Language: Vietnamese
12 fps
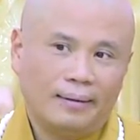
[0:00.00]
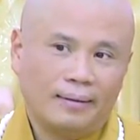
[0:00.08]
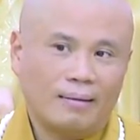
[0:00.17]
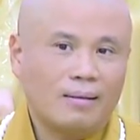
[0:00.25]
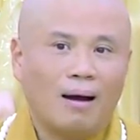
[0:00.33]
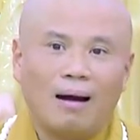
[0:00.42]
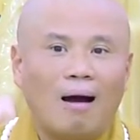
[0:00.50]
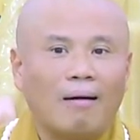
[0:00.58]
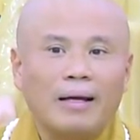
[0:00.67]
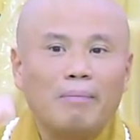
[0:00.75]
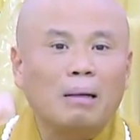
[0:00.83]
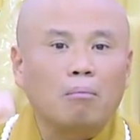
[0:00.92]
Tự do là họ
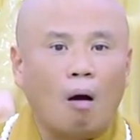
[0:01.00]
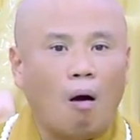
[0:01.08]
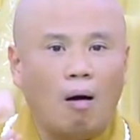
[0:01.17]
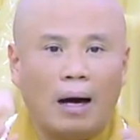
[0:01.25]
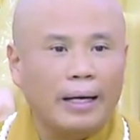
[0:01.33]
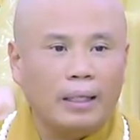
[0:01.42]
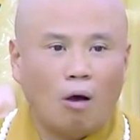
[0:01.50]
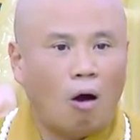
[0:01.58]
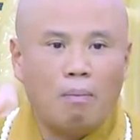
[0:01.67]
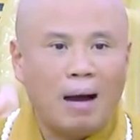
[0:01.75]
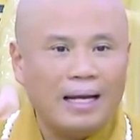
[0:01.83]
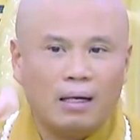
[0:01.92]
đi bách bộ, họ đi
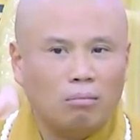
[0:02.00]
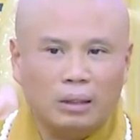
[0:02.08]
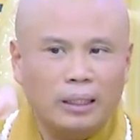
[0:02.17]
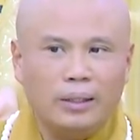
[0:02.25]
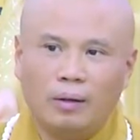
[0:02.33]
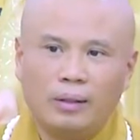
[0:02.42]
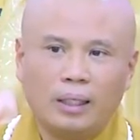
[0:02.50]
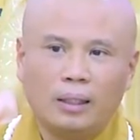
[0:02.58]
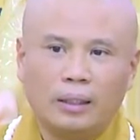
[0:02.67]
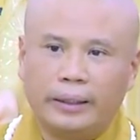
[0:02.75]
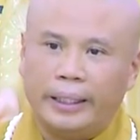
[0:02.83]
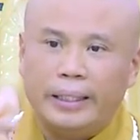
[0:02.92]
thoải mái, không dính vô
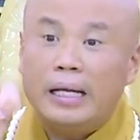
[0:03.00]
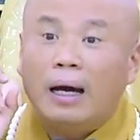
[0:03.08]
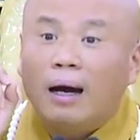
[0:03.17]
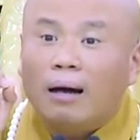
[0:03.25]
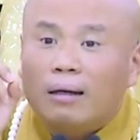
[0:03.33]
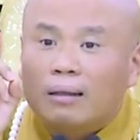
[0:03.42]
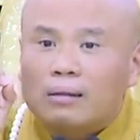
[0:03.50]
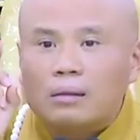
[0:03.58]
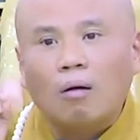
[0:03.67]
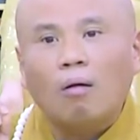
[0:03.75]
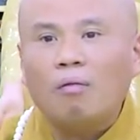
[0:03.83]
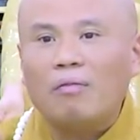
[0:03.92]
chân, chỉ nhớ được
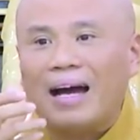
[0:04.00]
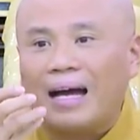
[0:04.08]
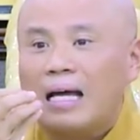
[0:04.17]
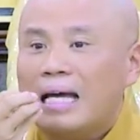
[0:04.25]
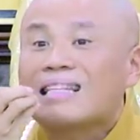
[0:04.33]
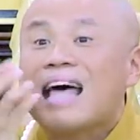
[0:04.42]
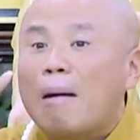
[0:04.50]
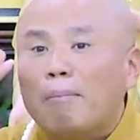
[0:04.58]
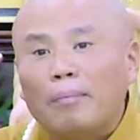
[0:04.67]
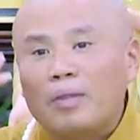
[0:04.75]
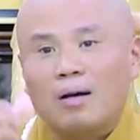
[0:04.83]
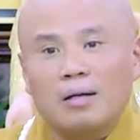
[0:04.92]
số và
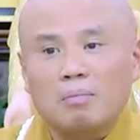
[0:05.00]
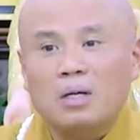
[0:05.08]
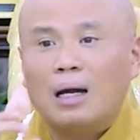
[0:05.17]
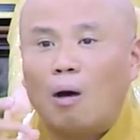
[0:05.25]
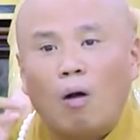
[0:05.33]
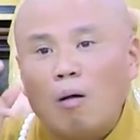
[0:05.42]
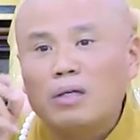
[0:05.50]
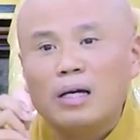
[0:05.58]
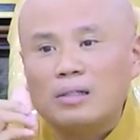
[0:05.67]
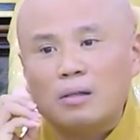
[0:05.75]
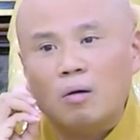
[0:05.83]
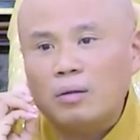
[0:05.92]
thầm thôi. Bước đầu không
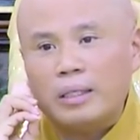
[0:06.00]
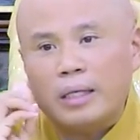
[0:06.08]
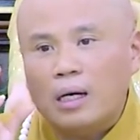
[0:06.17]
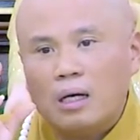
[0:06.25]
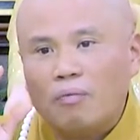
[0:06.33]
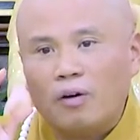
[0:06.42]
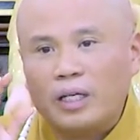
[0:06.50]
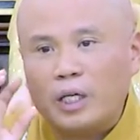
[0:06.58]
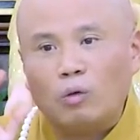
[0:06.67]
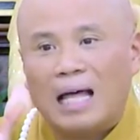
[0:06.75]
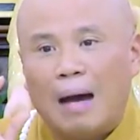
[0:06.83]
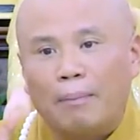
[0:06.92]
nhớ số thì nhớ câu Phật
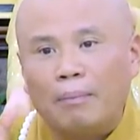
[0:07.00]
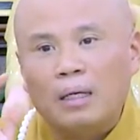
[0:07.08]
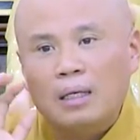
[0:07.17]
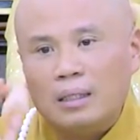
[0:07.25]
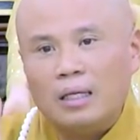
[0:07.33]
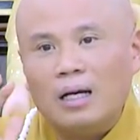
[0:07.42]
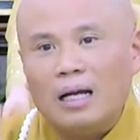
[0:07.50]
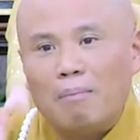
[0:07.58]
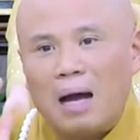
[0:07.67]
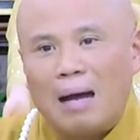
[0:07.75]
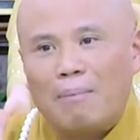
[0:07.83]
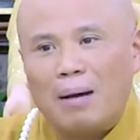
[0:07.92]
hiệu thầm, nhớ là
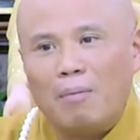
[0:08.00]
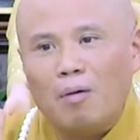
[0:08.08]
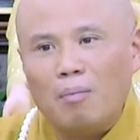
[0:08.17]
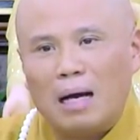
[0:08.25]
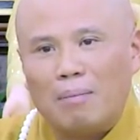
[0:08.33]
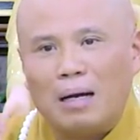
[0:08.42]
3, 3, 4, 3,